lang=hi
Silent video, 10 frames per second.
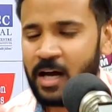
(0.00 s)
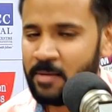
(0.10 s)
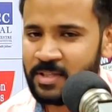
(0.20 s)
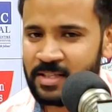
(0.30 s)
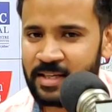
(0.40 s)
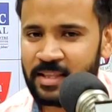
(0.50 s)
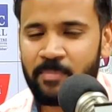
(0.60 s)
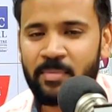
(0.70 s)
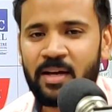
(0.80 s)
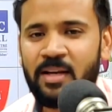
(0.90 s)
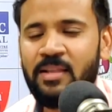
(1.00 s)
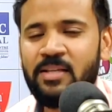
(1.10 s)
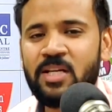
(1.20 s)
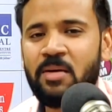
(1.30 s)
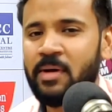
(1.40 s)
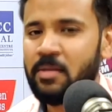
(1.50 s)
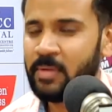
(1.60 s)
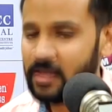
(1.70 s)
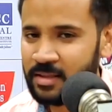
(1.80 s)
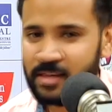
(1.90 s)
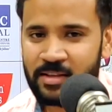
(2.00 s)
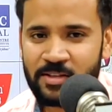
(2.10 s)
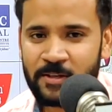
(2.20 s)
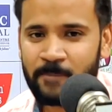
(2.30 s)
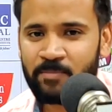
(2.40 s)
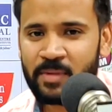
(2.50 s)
आप इसे सही दाम में खरीद लीजिए हमारी मदद कर दीजिए